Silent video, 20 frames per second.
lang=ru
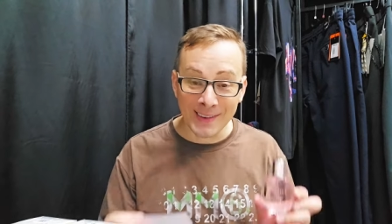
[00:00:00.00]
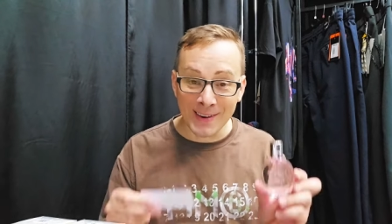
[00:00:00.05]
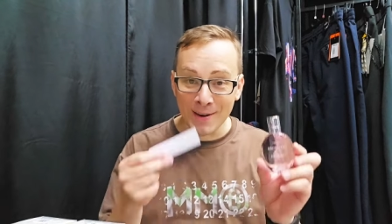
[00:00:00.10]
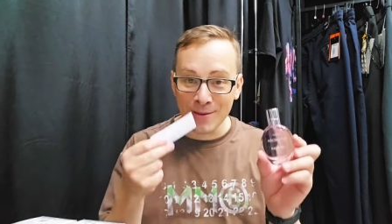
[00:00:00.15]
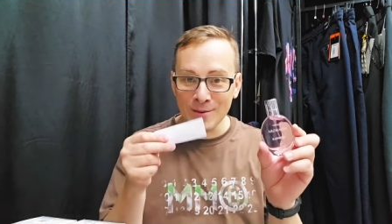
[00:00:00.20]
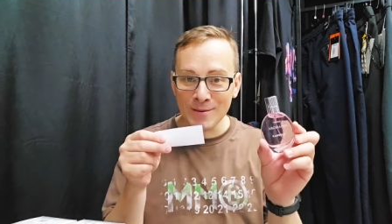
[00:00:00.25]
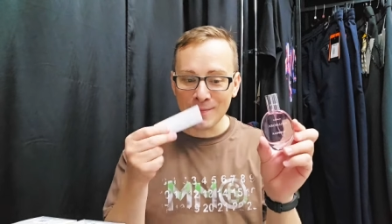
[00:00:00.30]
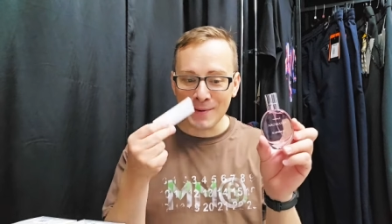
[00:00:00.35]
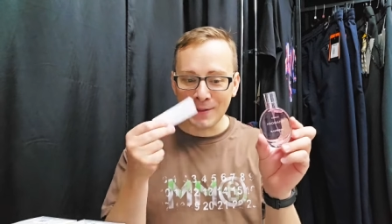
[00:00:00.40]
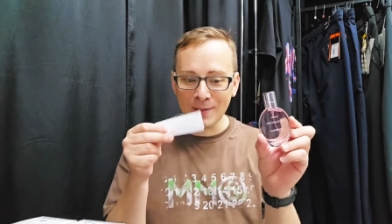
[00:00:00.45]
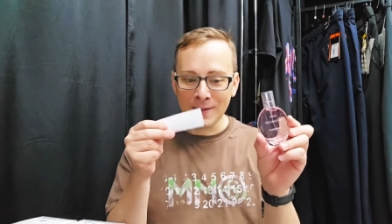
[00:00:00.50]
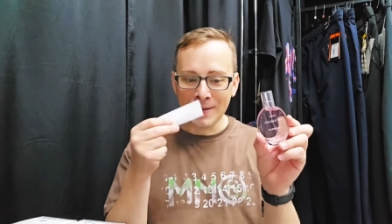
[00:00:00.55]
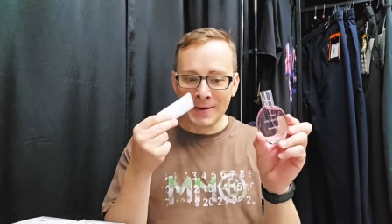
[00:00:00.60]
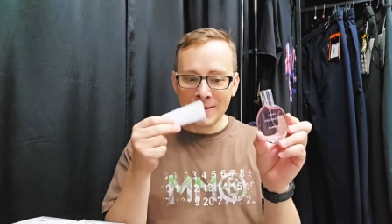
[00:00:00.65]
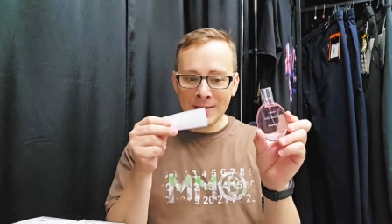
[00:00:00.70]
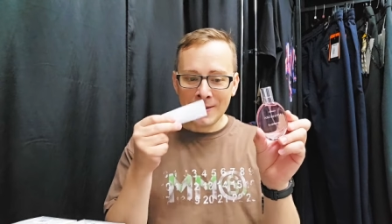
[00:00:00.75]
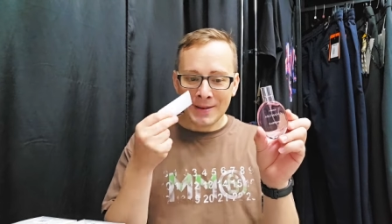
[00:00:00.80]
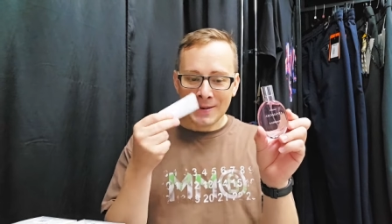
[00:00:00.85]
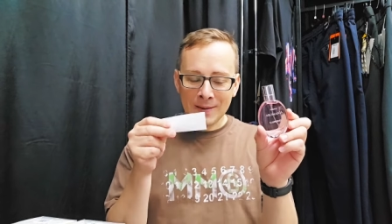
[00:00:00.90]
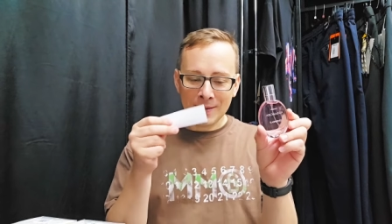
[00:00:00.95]
Я думал,
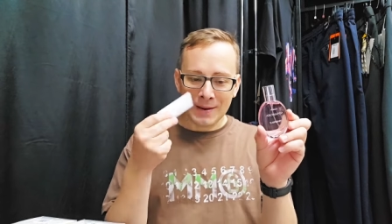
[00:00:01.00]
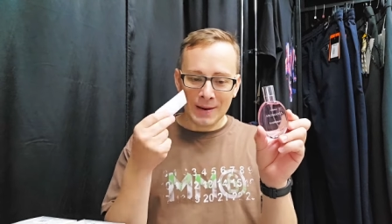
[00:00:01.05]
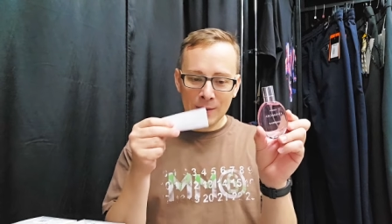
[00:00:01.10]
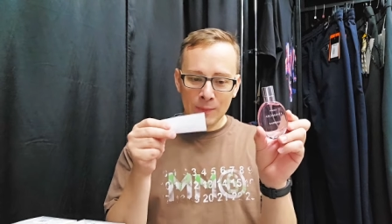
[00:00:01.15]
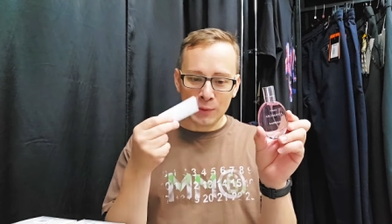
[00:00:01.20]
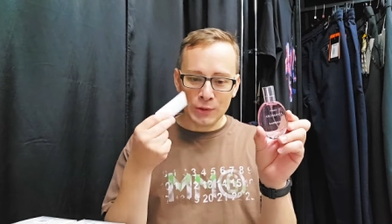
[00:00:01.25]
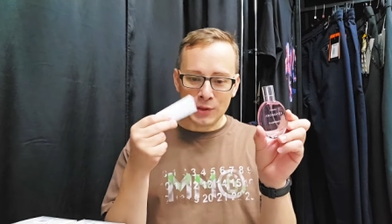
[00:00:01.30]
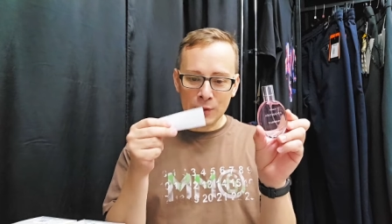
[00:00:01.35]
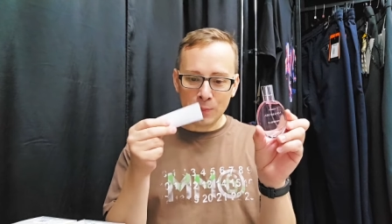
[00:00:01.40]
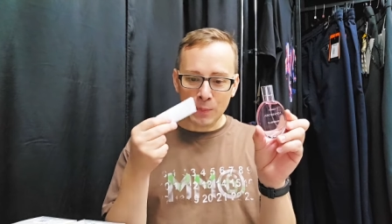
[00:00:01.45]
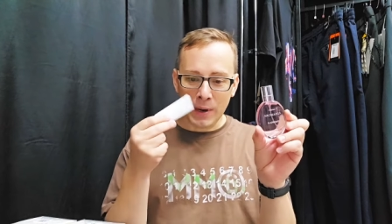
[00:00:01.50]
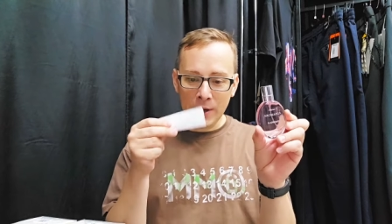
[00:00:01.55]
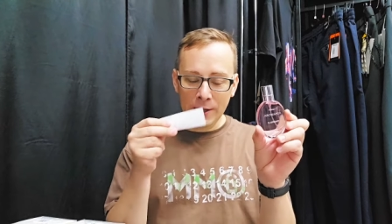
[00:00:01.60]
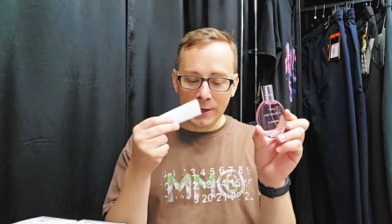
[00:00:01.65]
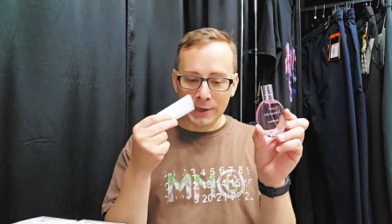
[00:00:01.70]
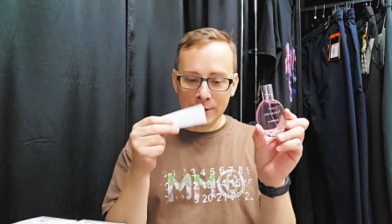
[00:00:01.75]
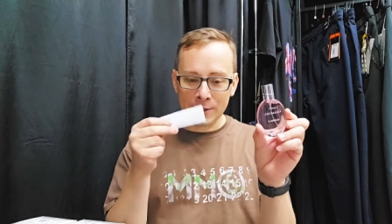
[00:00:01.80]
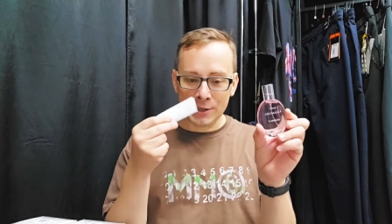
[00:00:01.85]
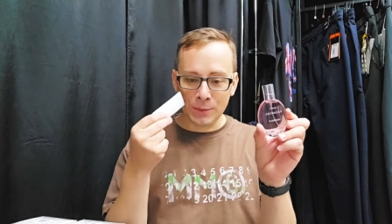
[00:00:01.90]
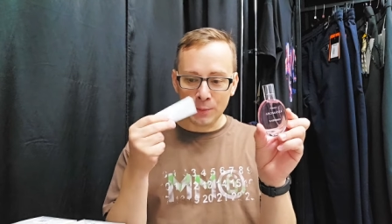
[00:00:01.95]
а, будет
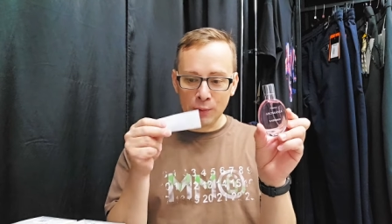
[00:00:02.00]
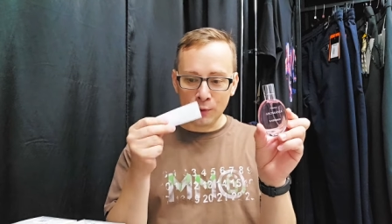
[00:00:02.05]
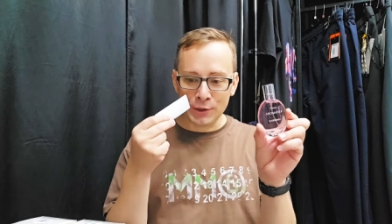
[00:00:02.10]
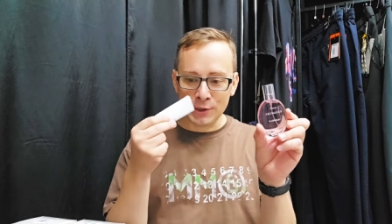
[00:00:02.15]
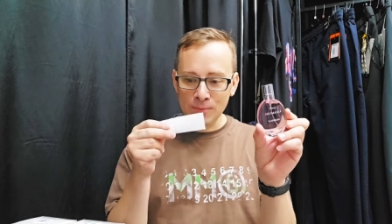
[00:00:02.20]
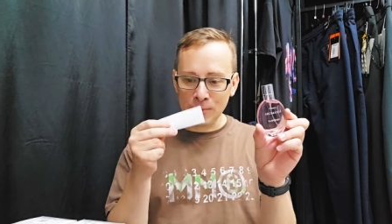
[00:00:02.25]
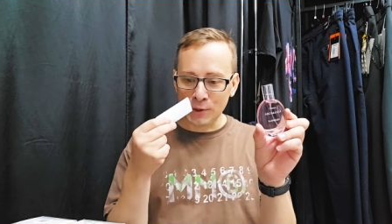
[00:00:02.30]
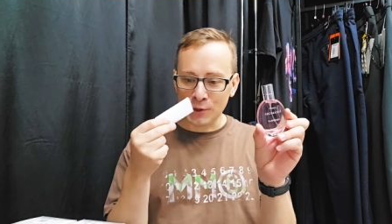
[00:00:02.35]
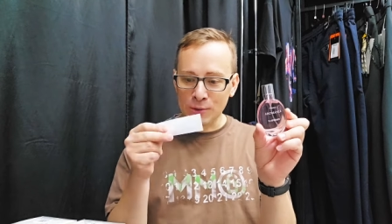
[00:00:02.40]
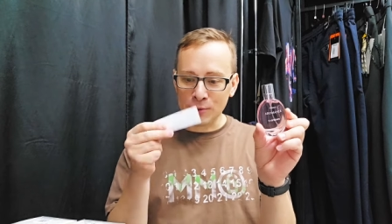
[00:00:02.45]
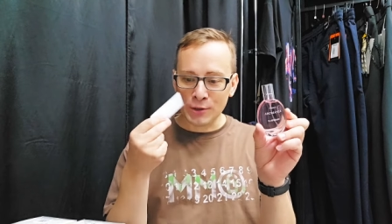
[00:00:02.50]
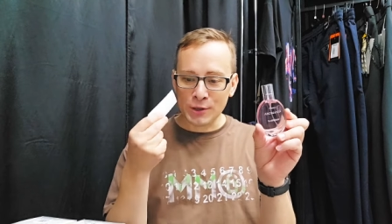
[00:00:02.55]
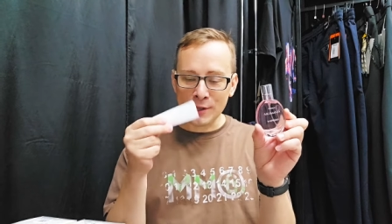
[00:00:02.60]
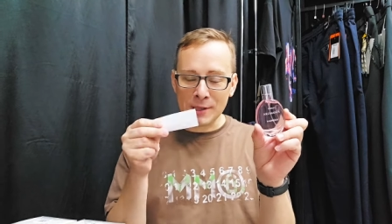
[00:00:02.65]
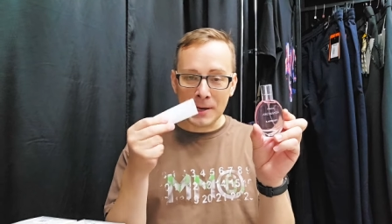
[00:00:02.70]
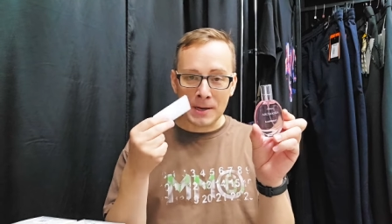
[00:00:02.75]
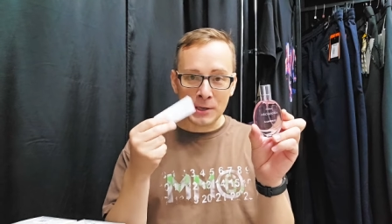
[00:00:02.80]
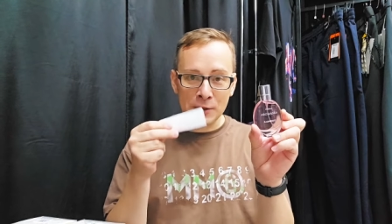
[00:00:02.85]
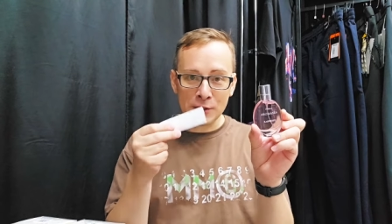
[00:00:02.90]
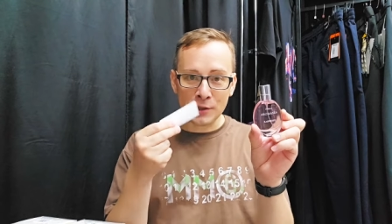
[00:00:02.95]
полегче. Боже мой, что же
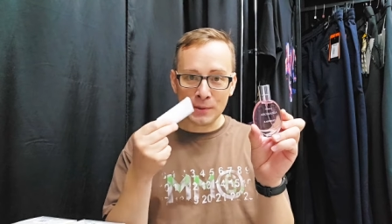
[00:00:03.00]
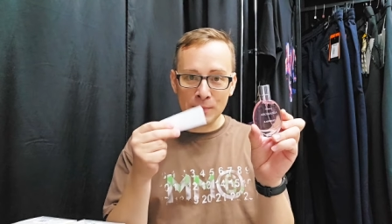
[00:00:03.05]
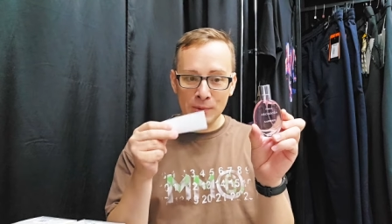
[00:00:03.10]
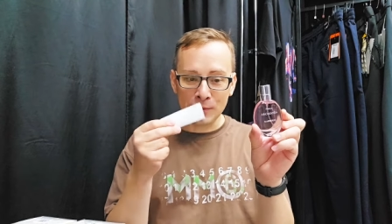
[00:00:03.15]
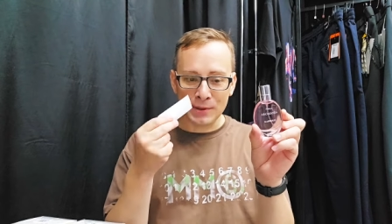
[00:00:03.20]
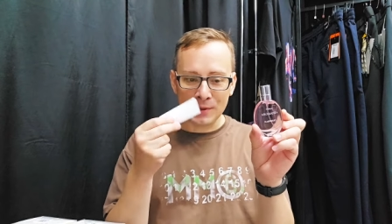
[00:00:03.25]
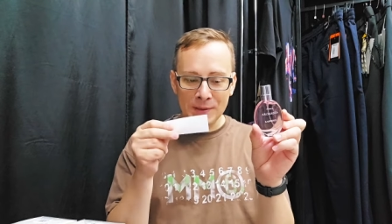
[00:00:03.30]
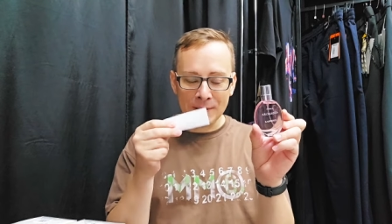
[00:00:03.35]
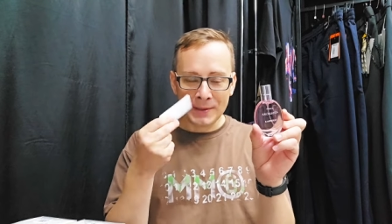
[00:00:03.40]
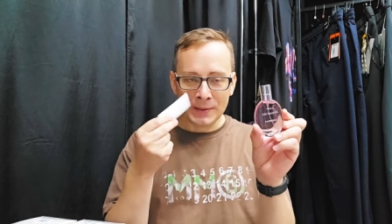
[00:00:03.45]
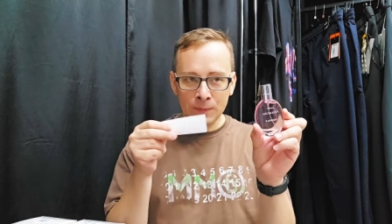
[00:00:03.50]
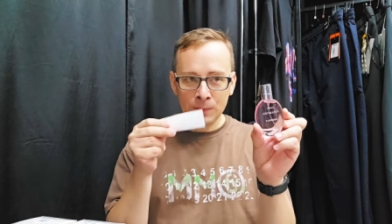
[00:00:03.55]
дальше-то будет?